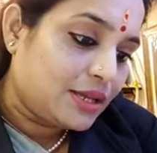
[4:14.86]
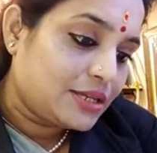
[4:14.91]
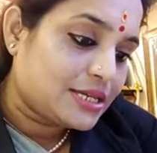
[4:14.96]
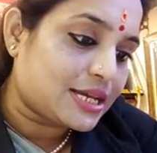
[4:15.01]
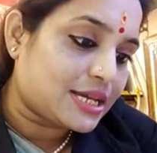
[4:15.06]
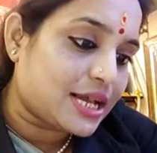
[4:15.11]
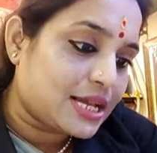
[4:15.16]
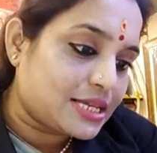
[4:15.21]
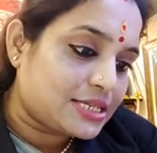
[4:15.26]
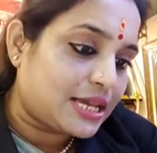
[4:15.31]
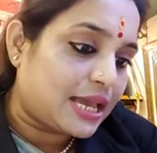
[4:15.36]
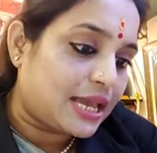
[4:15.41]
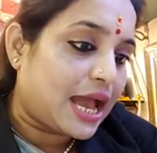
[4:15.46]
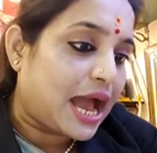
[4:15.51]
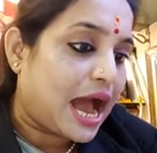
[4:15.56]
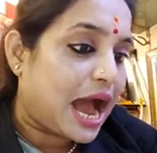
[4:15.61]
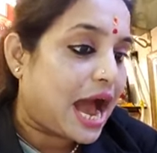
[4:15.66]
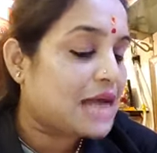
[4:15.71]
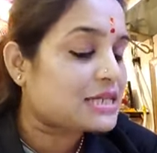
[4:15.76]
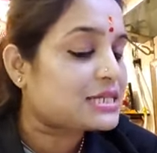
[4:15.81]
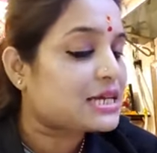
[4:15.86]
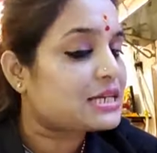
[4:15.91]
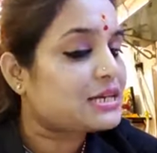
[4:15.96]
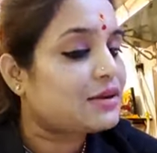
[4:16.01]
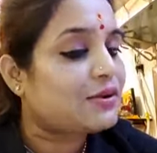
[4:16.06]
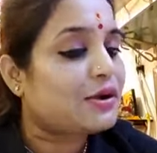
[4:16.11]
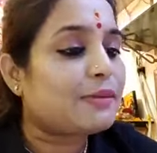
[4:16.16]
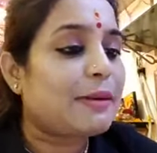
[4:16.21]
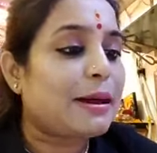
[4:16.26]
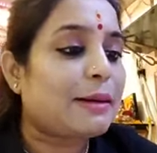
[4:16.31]
ঠিক আছে আসা
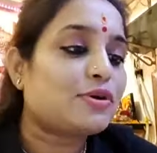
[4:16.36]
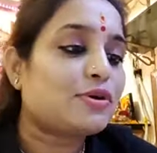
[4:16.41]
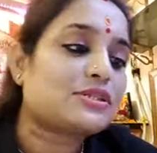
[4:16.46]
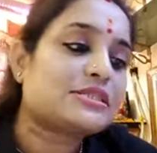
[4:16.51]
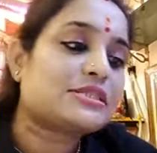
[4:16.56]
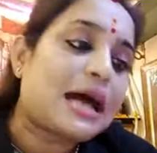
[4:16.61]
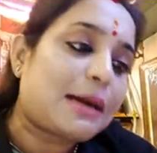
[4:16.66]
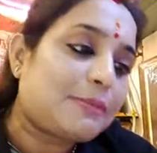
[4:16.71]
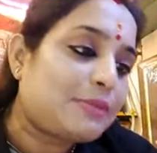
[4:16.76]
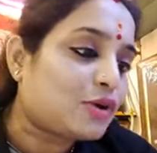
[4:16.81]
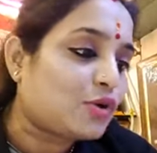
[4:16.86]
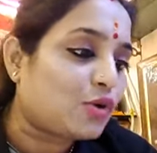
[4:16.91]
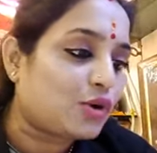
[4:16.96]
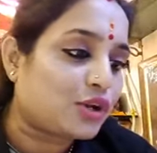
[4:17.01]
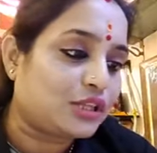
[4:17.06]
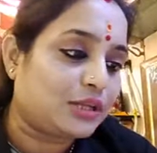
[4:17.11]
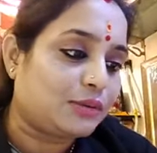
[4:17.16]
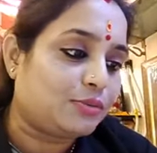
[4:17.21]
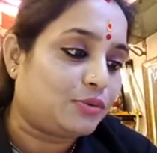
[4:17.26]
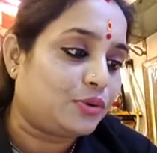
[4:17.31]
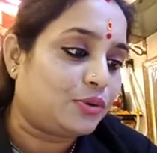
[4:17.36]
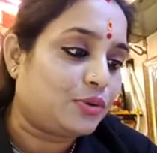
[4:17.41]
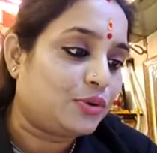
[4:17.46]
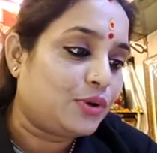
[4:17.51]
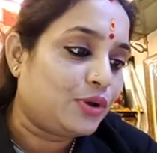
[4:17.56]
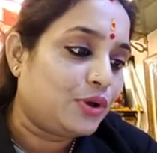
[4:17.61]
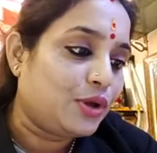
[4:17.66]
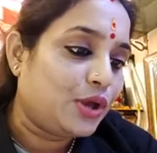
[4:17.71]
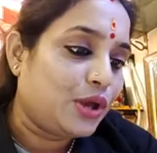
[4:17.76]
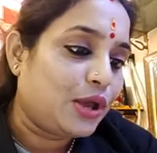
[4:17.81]
যাওয়ার ব্যবস্থা আমি করে দেব
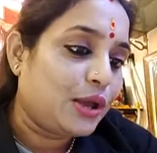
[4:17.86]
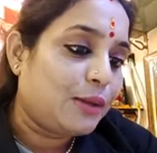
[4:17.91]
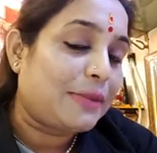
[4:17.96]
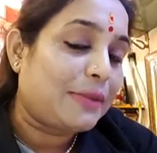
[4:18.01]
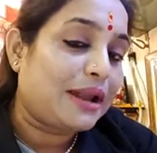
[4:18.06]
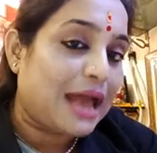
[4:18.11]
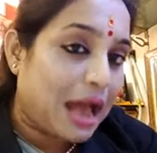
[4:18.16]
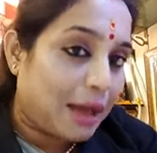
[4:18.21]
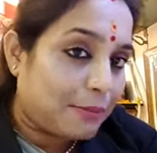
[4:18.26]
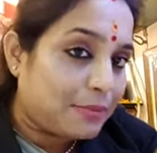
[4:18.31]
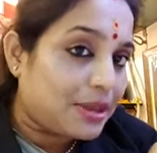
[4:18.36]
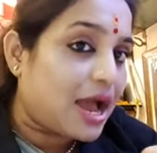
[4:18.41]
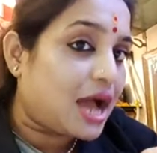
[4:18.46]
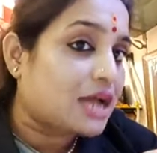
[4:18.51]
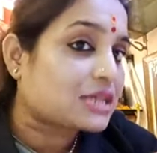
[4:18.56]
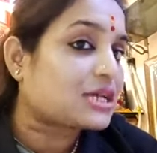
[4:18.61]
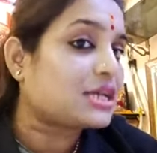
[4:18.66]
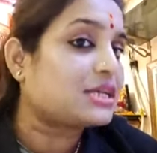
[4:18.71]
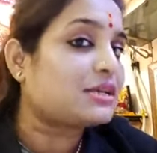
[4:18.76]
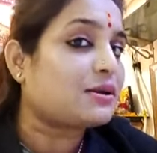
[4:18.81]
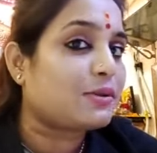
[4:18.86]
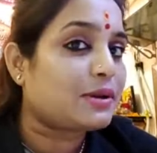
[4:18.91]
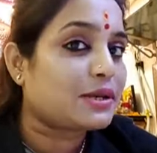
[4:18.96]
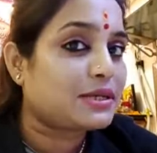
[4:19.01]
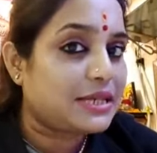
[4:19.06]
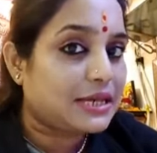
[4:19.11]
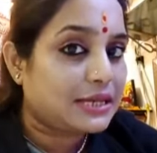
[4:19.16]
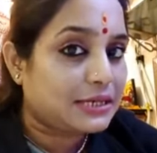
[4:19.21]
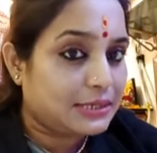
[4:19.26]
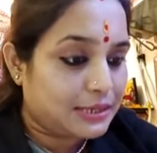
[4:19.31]
মানে আমি আসা যাওয়ার
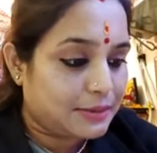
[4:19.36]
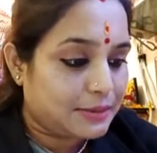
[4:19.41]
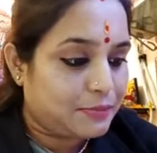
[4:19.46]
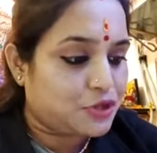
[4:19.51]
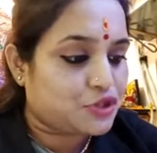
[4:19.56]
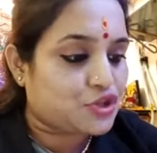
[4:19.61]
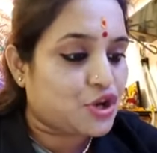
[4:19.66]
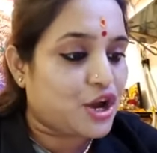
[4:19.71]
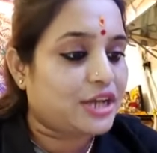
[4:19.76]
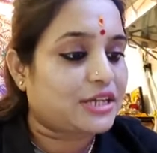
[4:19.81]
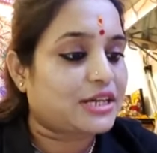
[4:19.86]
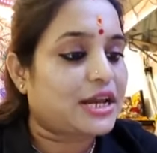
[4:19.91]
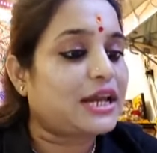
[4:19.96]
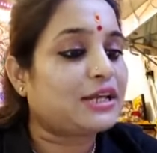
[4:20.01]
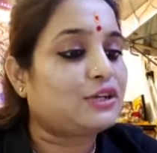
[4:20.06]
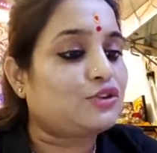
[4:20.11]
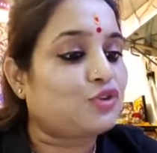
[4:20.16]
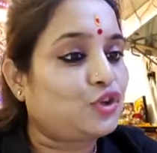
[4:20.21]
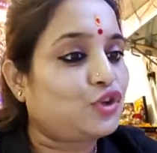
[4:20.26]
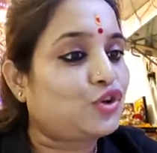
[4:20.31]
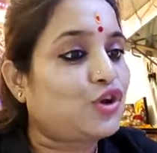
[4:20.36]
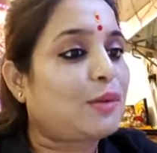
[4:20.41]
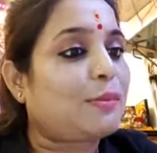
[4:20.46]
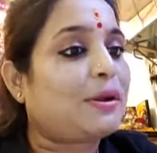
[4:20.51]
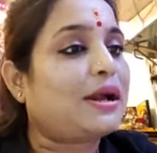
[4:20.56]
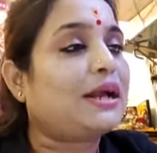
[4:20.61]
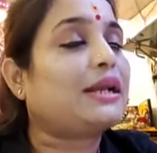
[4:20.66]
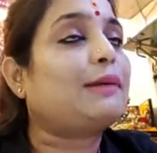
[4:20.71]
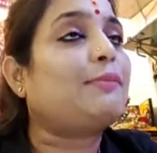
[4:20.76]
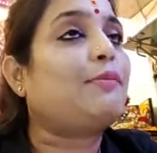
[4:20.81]
যে বিষয়টা যদিও আমার
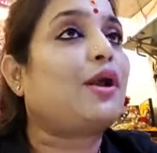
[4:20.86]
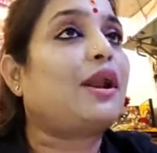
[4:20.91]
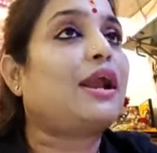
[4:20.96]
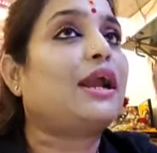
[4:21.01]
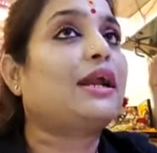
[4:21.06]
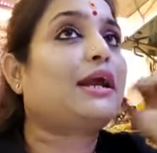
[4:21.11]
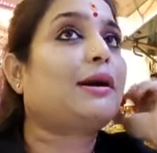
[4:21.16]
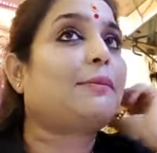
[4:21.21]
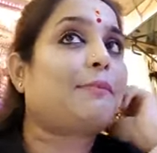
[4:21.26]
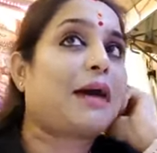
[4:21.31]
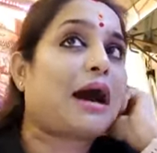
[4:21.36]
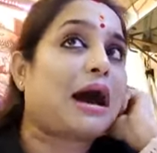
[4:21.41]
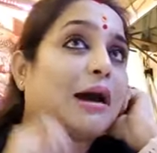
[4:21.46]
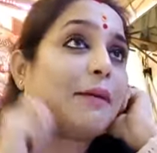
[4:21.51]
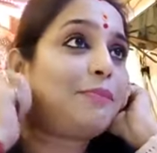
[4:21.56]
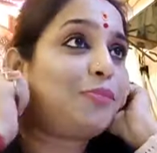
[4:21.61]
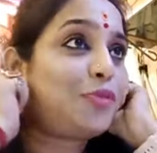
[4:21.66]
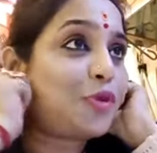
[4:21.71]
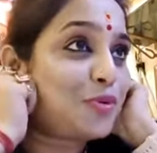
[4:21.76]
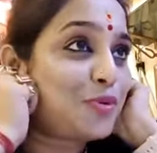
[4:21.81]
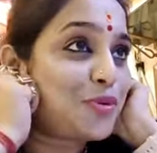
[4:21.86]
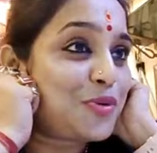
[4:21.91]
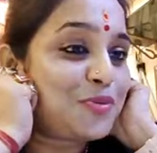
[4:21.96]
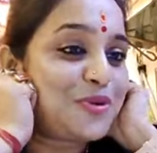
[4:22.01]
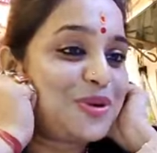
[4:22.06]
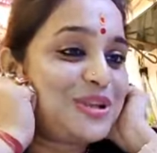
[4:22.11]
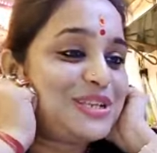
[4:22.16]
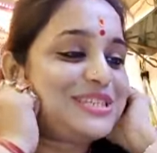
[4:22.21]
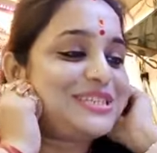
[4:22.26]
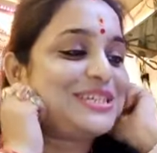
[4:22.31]
এটা বলাটা পাপ তবু
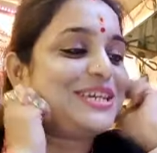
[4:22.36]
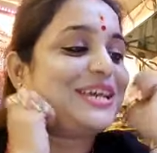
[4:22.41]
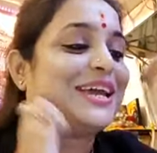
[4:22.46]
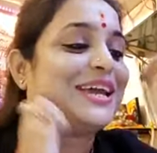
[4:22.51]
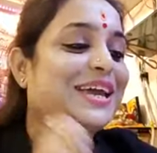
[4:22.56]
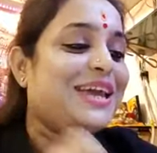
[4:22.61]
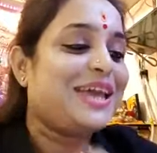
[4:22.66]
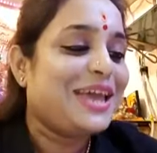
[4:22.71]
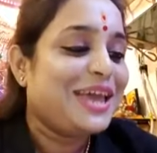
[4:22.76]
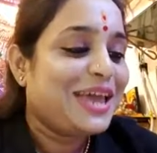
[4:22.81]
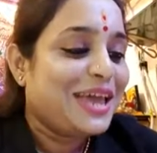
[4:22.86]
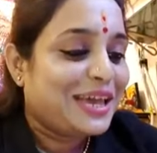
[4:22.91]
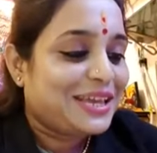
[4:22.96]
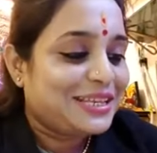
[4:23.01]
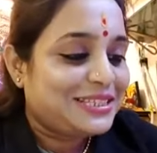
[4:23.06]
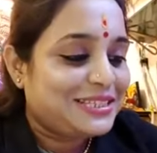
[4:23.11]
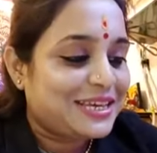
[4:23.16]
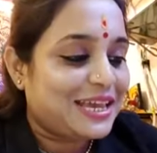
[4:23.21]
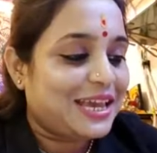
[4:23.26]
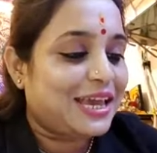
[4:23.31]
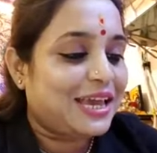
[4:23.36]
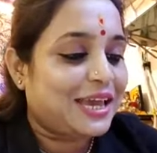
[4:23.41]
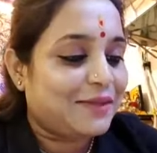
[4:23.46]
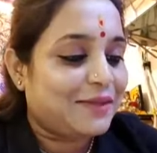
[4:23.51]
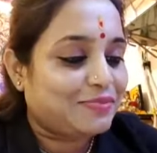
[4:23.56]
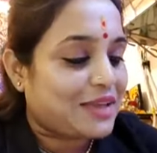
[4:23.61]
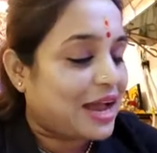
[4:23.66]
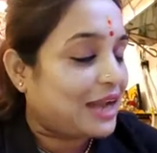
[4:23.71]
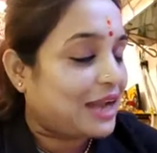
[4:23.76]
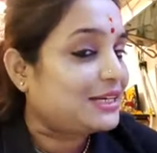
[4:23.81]
বলছি যে
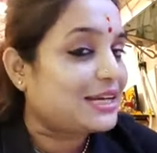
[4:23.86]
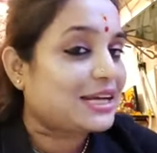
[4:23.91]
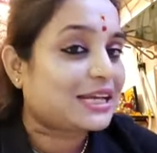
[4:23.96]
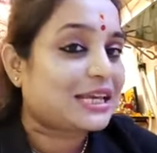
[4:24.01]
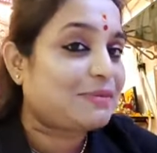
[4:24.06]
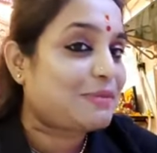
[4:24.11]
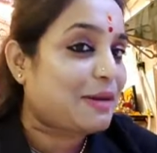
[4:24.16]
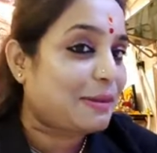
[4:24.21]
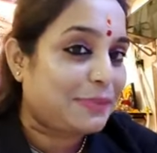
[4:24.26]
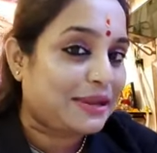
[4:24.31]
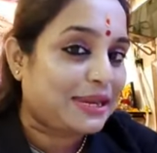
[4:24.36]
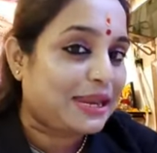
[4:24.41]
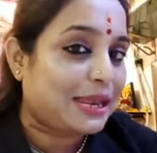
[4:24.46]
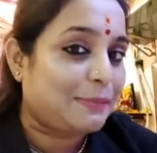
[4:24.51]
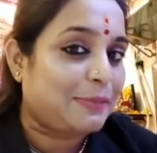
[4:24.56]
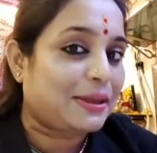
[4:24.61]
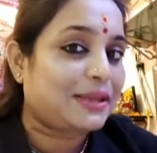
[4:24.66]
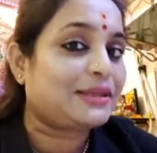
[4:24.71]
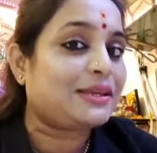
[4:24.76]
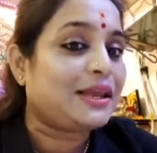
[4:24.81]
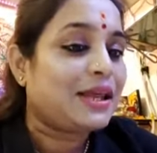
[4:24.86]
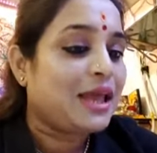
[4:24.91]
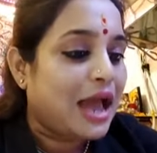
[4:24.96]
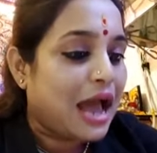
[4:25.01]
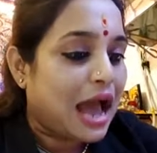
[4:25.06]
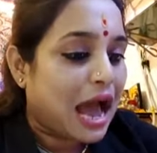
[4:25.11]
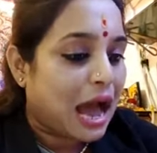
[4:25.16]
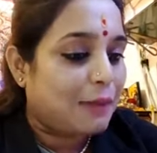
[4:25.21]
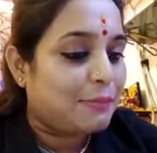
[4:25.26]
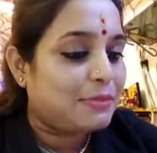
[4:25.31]
জানি না কিভাবে নেবেন
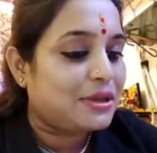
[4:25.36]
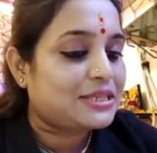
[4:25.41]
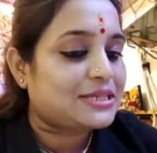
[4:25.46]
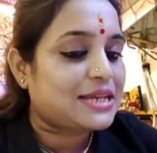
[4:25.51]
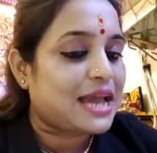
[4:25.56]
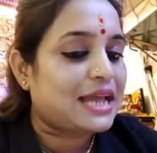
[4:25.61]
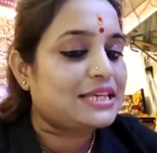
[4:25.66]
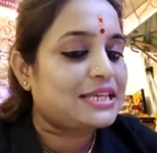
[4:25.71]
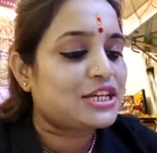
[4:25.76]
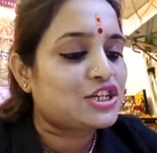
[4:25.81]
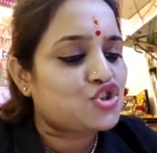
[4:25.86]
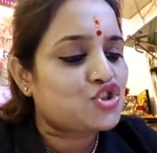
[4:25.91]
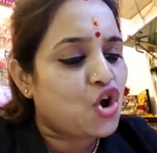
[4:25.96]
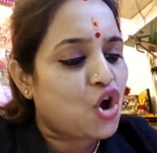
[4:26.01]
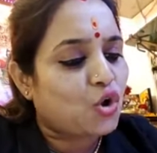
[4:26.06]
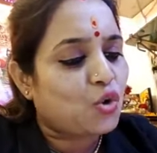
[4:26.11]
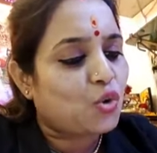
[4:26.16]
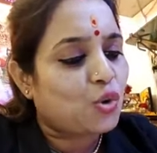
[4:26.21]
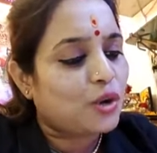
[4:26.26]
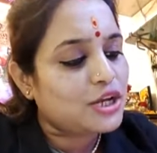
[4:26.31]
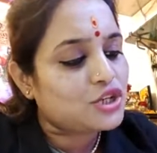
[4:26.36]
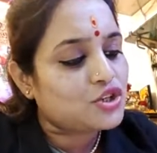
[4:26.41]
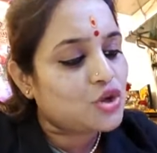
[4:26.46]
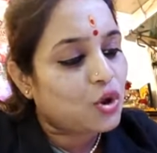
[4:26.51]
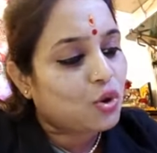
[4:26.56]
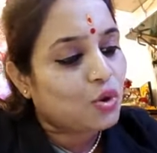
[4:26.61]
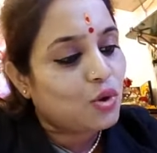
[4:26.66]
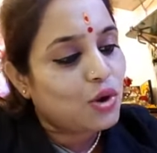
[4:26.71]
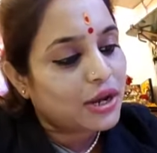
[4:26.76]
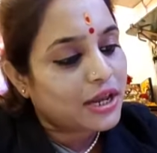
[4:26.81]
আমি চাই যে সকলে
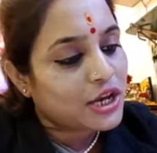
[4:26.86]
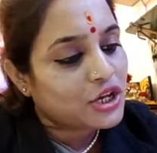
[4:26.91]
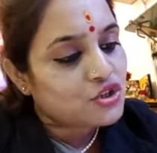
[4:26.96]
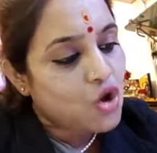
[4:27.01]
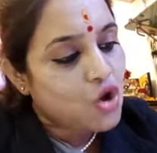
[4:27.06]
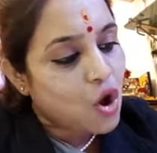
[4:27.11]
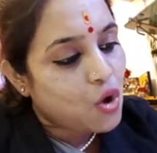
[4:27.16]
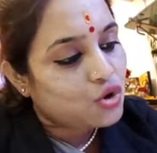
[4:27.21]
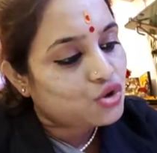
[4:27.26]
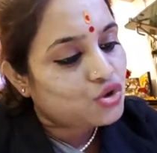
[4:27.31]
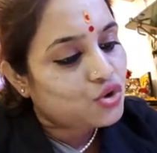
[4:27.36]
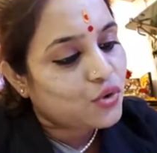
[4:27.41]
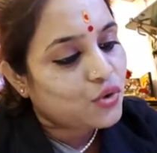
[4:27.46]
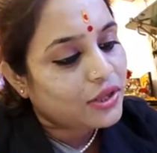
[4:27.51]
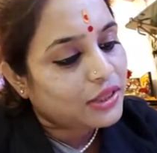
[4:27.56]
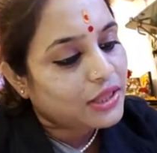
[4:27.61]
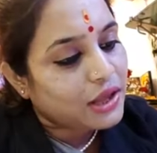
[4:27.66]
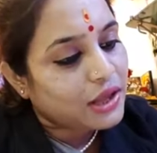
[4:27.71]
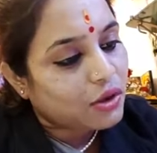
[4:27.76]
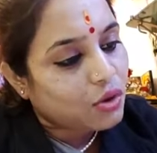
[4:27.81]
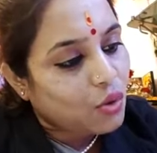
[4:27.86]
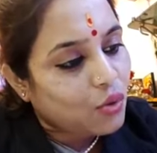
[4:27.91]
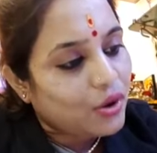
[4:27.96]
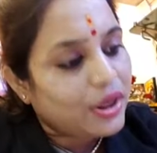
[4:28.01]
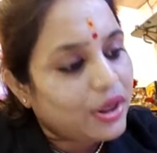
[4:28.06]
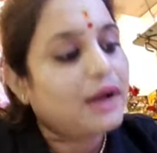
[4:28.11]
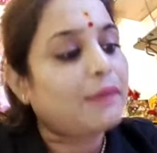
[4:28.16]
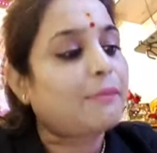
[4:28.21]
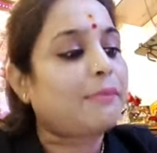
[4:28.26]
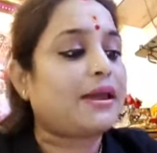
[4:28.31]
সকলকে সহযোগিতা করে
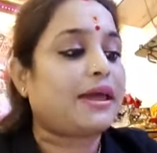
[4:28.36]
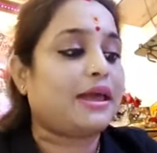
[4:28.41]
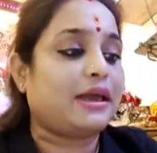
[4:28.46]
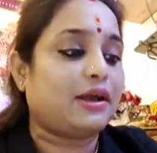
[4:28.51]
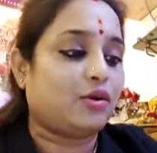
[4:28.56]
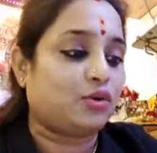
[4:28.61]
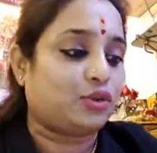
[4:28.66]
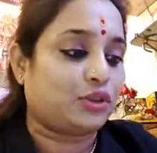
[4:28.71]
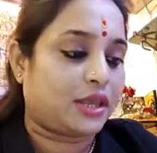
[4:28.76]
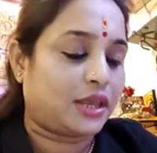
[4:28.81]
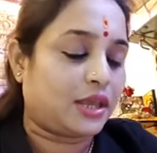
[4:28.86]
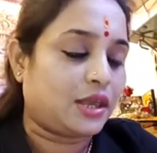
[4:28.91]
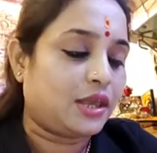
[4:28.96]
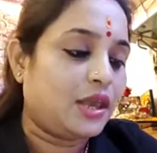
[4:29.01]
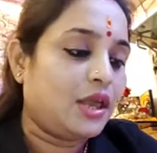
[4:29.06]
আমরা এগোতে